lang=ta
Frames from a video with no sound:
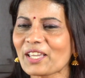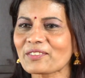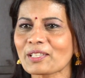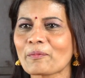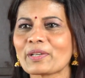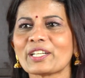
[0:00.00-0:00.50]

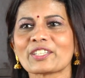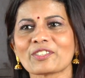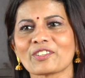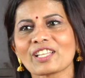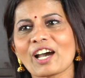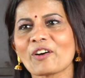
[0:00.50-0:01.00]
என் சம்பளம்
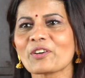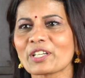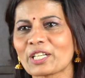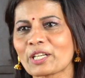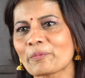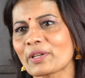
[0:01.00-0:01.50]
எடுத்துகிட்டு வந்து
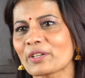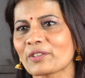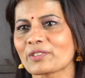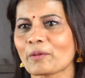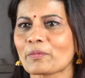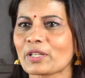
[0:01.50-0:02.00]
அவங்க ரெண்டு
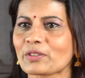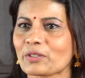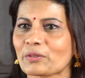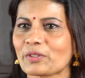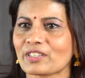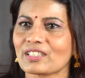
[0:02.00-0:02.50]
பேருக்கு
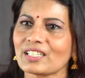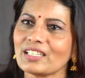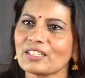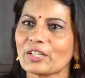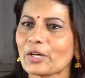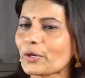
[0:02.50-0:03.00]
சம்பளத்தை கொடுத்துட்டு
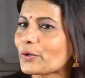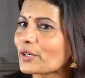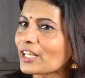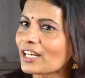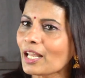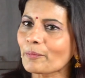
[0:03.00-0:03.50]

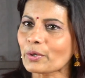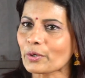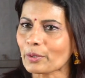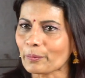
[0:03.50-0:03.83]
ஒன்றும் இல்லாமல் கூட